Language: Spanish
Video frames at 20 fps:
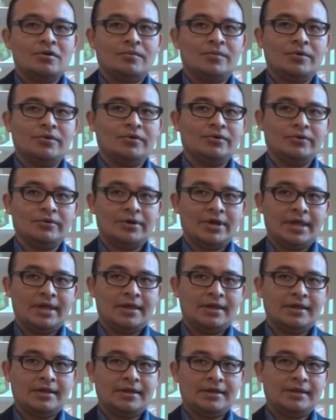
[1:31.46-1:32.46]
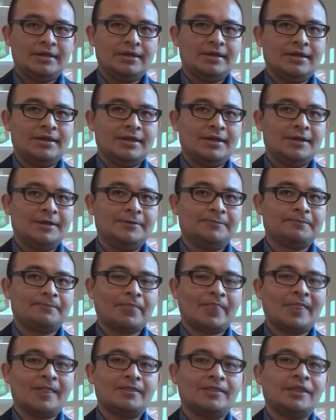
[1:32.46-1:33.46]
como eh,
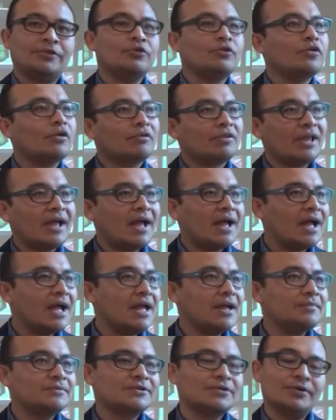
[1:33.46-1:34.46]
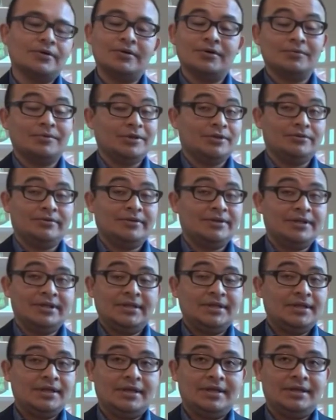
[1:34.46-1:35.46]
The New York Times o bueno,
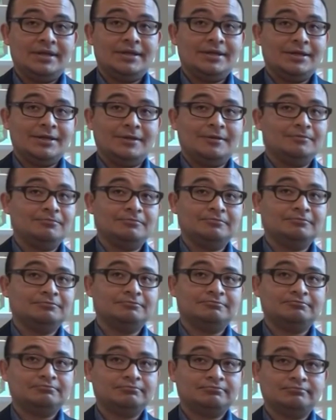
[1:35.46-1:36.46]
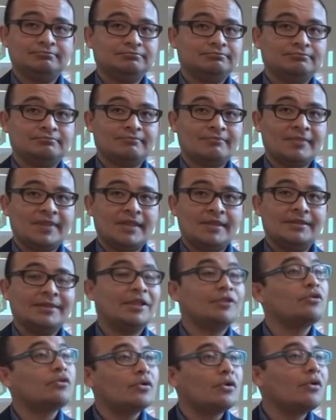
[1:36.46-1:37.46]
eh,
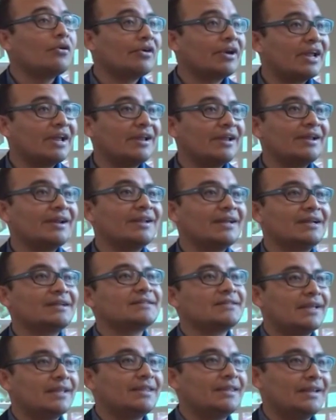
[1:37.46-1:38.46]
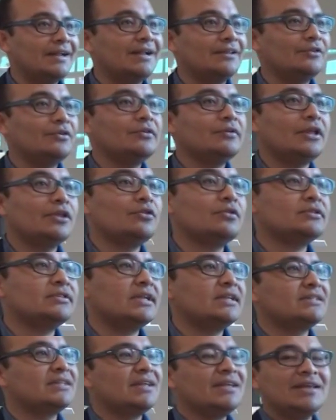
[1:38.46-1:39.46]
The New Yorker, etc.
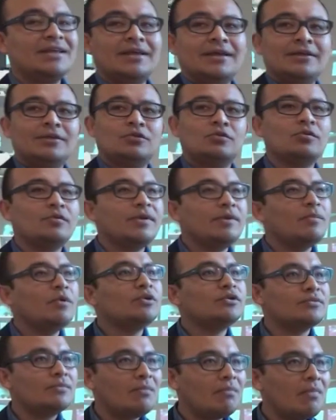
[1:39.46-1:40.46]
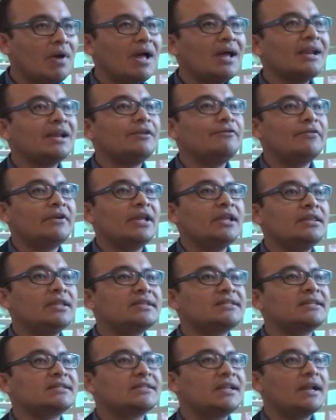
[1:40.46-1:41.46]
Entonces, tuvimos más
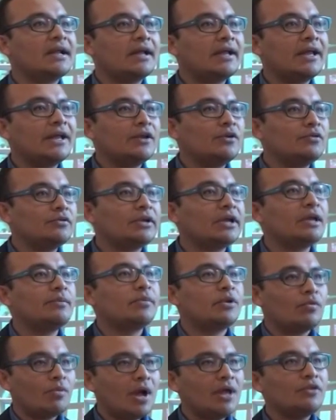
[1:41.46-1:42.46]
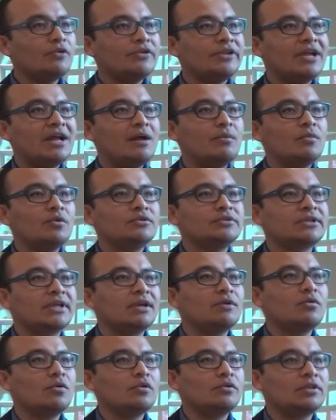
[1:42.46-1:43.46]
referentes extranjeros que peruanos, digamos,
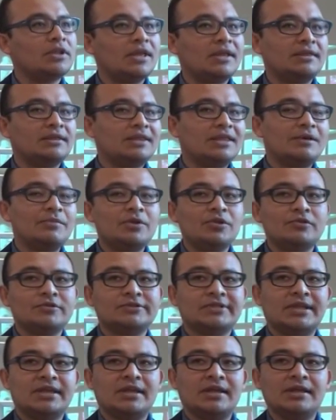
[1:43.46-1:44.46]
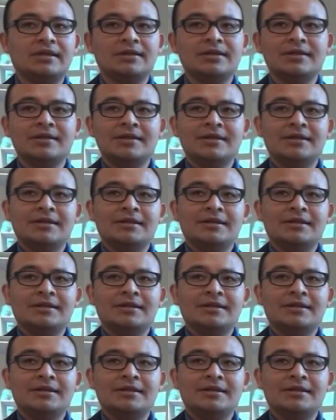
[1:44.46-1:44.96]
en, términos del